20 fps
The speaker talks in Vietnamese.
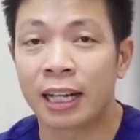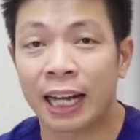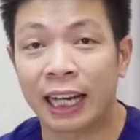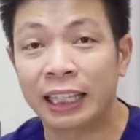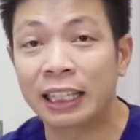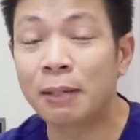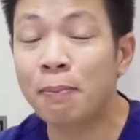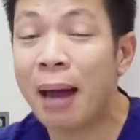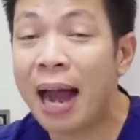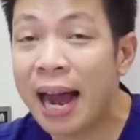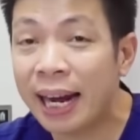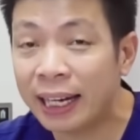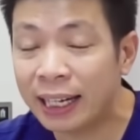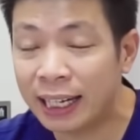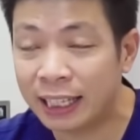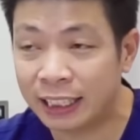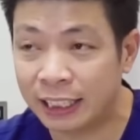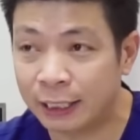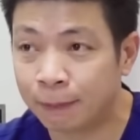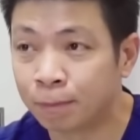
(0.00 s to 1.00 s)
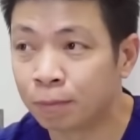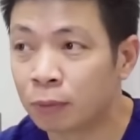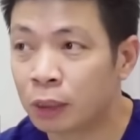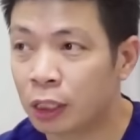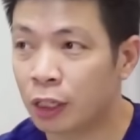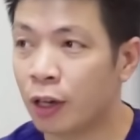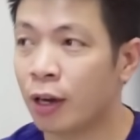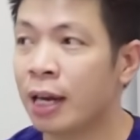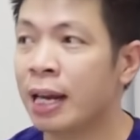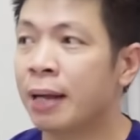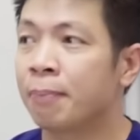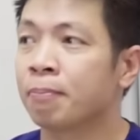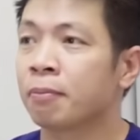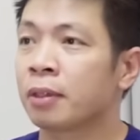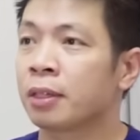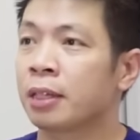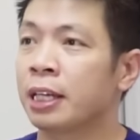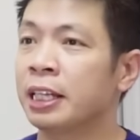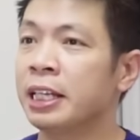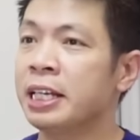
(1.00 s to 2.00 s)
Cái thứ ba nữa là gì? Đó là
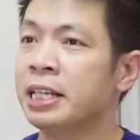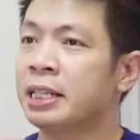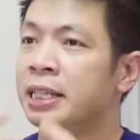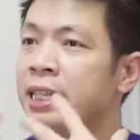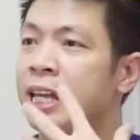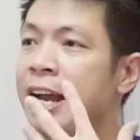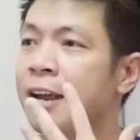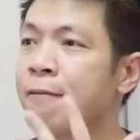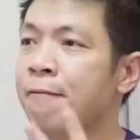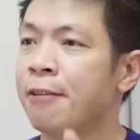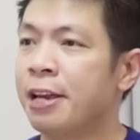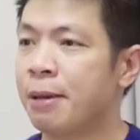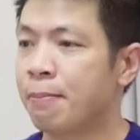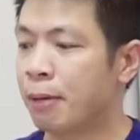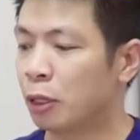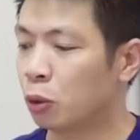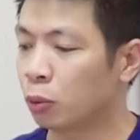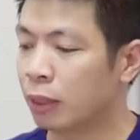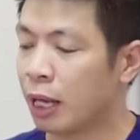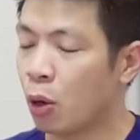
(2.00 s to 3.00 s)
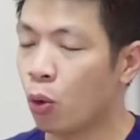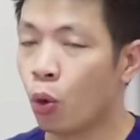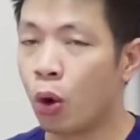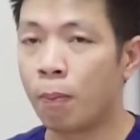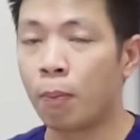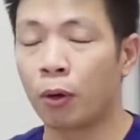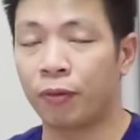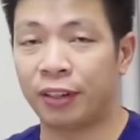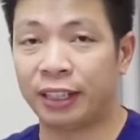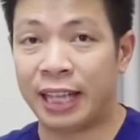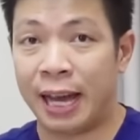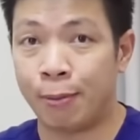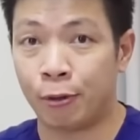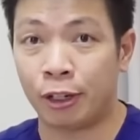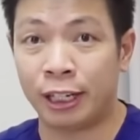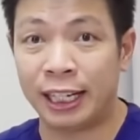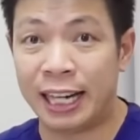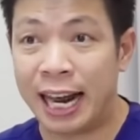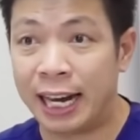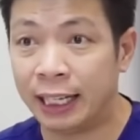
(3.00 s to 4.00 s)
Thế thì thay vì mà chúng ta uống 1,8
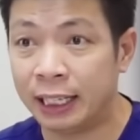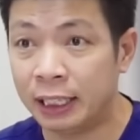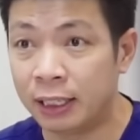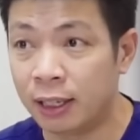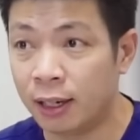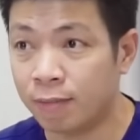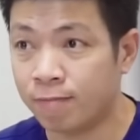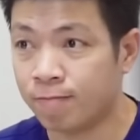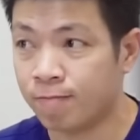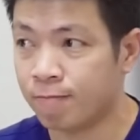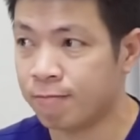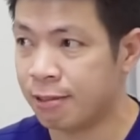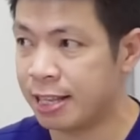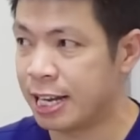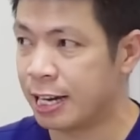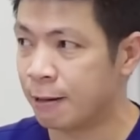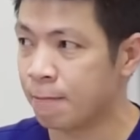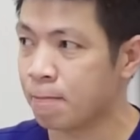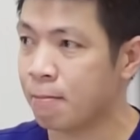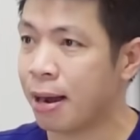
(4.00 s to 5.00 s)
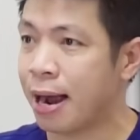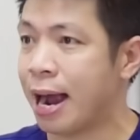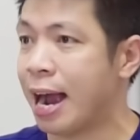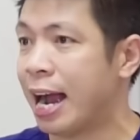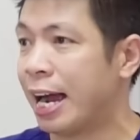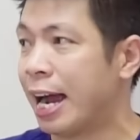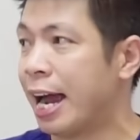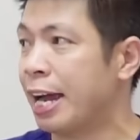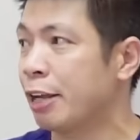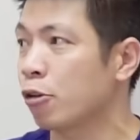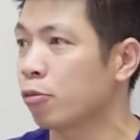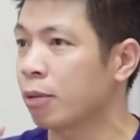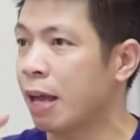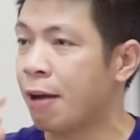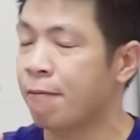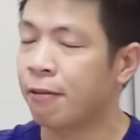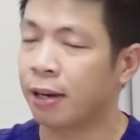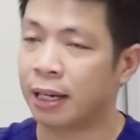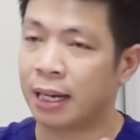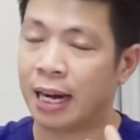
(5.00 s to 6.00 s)
cho đến 2 lít nước nhưng mà hàng ngày chúng
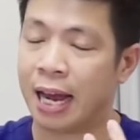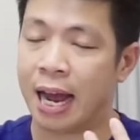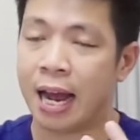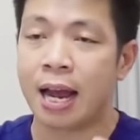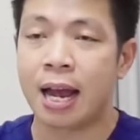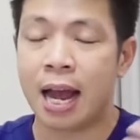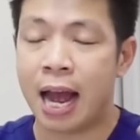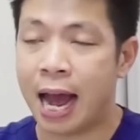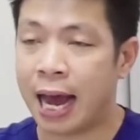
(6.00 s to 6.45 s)
ta vẫn là